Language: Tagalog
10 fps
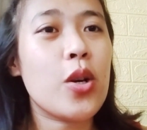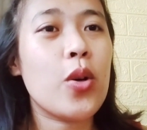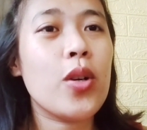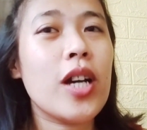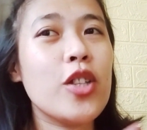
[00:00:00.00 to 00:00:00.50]

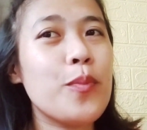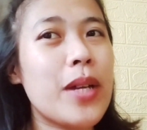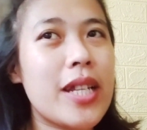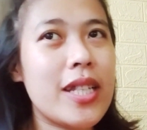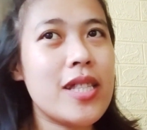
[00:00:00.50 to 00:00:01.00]
so,
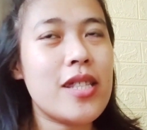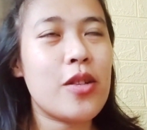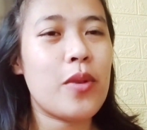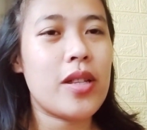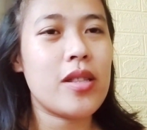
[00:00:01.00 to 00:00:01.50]
ganun pa rin ang
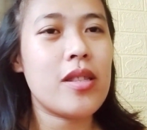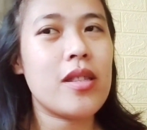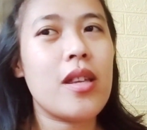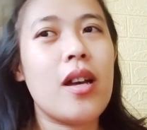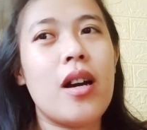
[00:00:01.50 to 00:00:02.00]

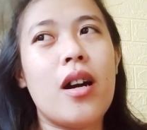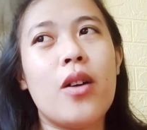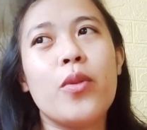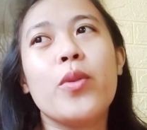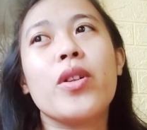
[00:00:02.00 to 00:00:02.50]
sequence.
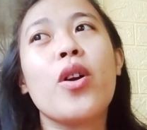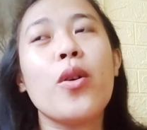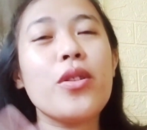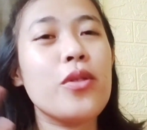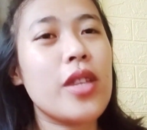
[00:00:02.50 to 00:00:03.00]
We were
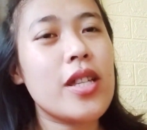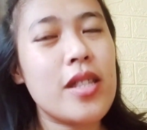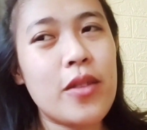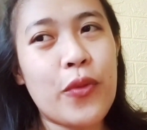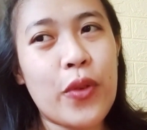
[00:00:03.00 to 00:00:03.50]
going to
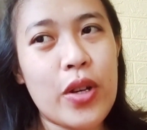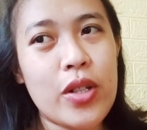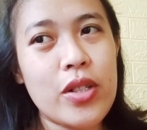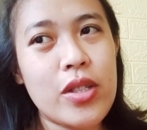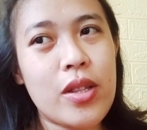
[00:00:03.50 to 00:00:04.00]
taste it
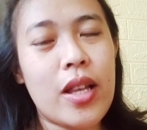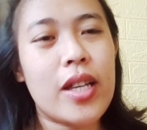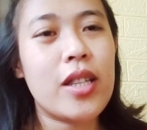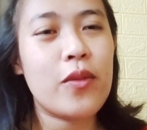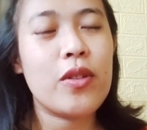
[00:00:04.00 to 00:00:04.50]
first,
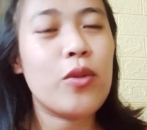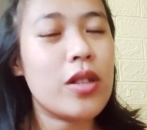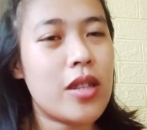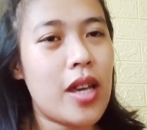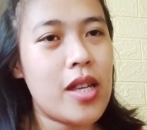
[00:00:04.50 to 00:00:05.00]
like
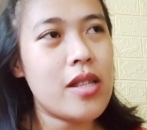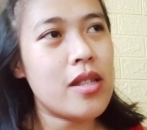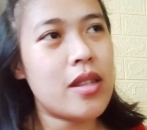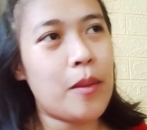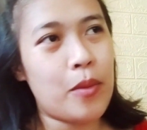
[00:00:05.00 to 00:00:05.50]
individual
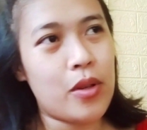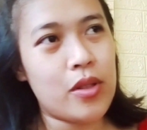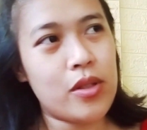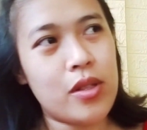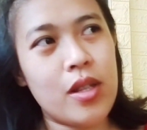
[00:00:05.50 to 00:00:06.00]
taste.
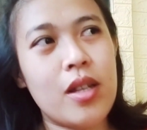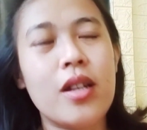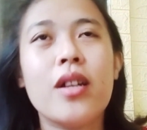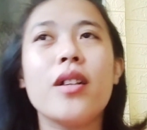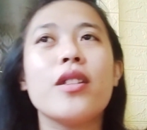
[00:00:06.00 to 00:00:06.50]
Tapos,
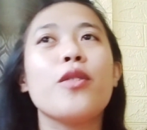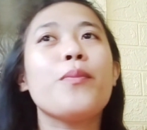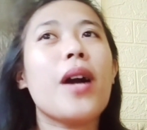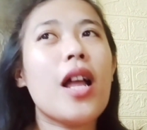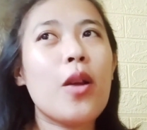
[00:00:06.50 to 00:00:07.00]

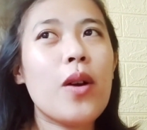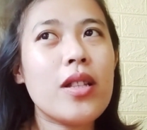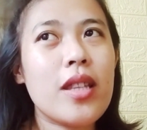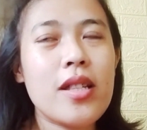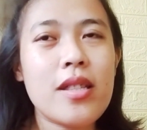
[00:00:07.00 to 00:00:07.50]
yung
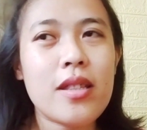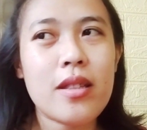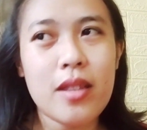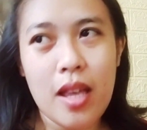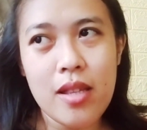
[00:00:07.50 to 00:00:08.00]
pangalawang taste
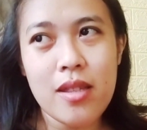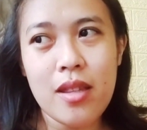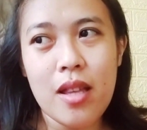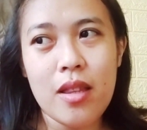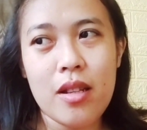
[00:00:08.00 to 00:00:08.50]
test
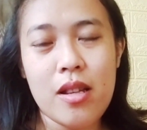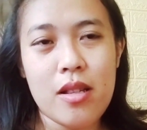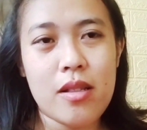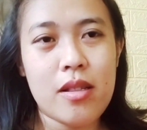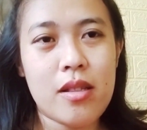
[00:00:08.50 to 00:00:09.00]
natin
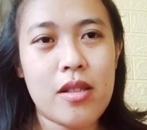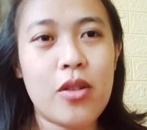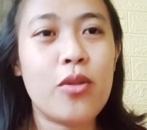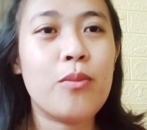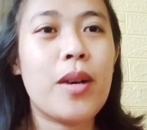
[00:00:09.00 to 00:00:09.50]

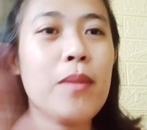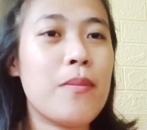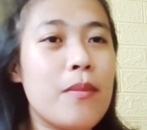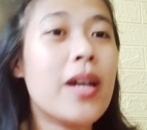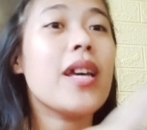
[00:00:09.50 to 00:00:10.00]
is yung may
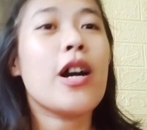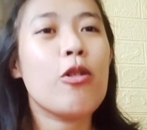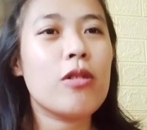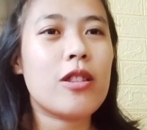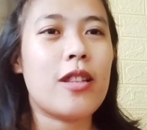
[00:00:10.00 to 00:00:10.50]
Maya
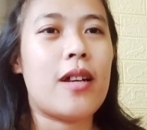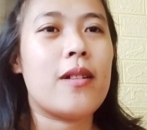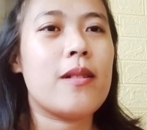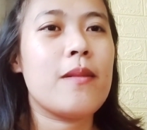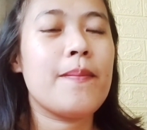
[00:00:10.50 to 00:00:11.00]
na.
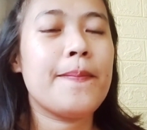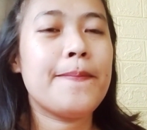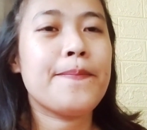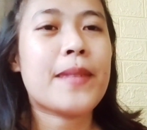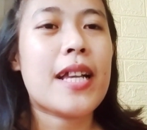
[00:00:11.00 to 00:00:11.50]

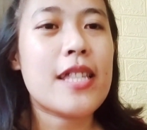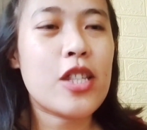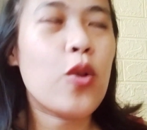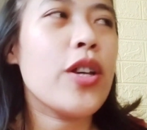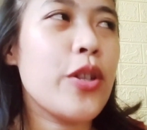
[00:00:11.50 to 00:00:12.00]

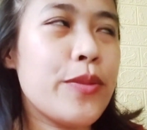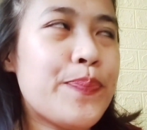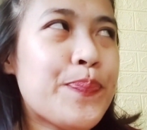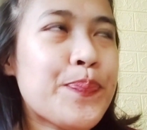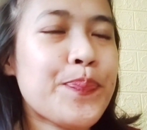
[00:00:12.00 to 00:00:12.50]
So, ayun.